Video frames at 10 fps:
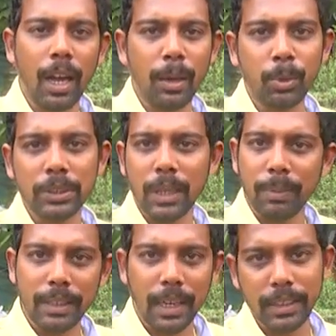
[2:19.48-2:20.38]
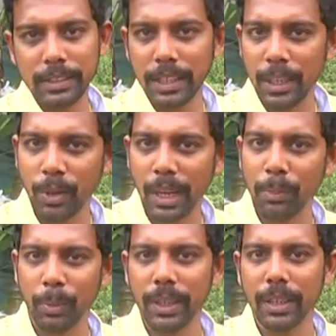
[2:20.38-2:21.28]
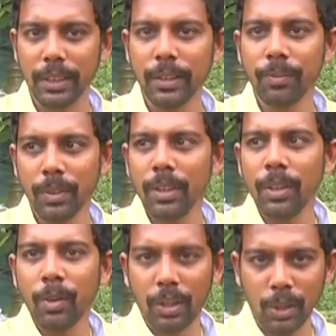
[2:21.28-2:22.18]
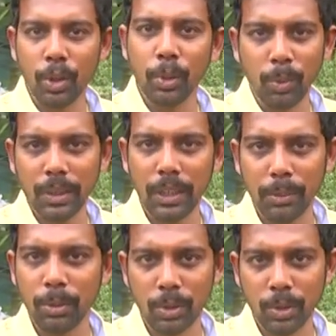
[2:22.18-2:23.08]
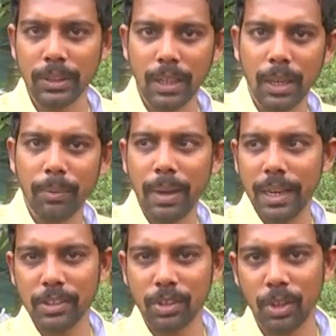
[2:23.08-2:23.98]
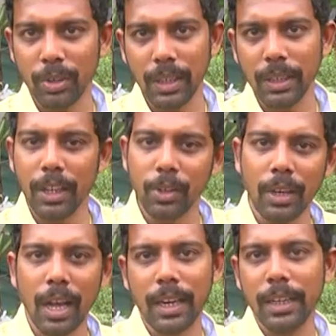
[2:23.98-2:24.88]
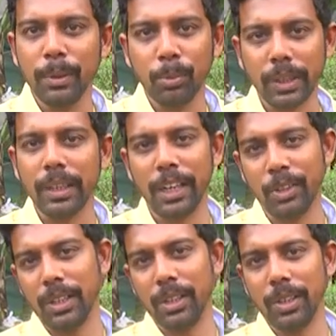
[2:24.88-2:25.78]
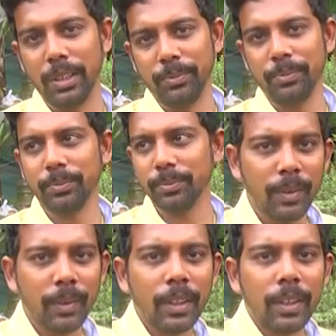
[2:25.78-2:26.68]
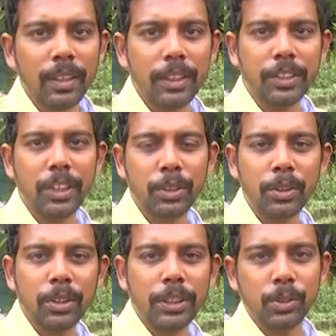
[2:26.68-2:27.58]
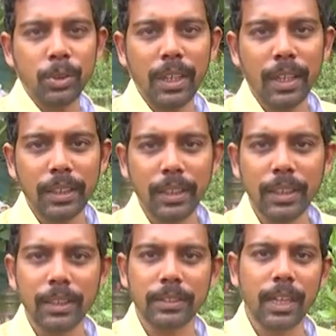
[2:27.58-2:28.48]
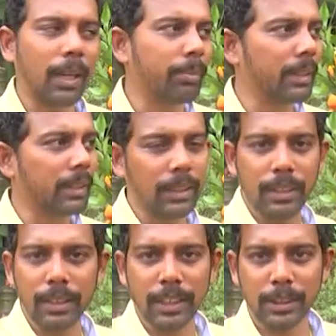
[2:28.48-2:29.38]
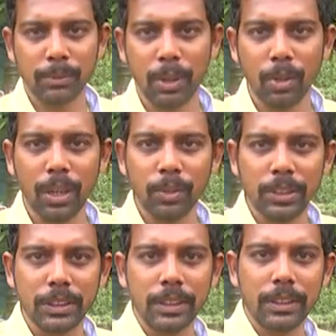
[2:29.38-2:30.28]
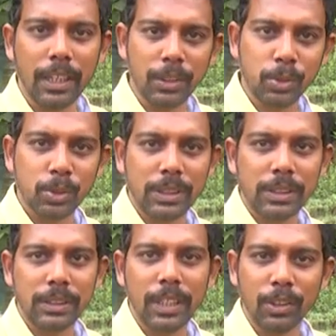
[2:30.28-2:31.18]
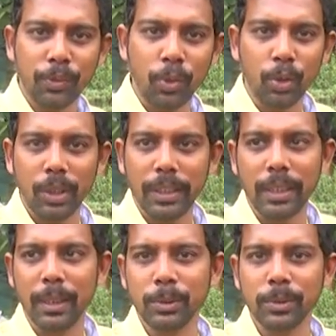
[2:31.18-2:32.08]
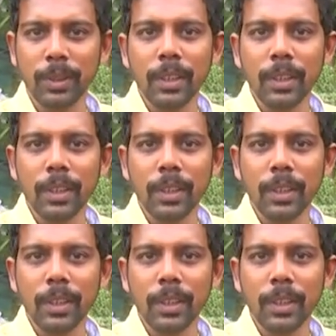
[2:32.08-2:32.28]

ఆల్మోస్ట్ ఆల్ మా దగ్గర అన్ని సేల్ కూడా అయిపోయాయి ఒక రెండు మొక్కలేమో కొద్దిగా బ్యాలెన్స్లో ఉన్నాయి అవి కూడా ఆల్రెడీ బుకింగ్ అయ్యి ఉన్నాయి కూడా ఈ చెట్టుని చూడడానికి చాలామంది కస్టమర్లు కూడా వచ్చి దాన్ని చూసి దాంతో ఫోటోలు దిగడము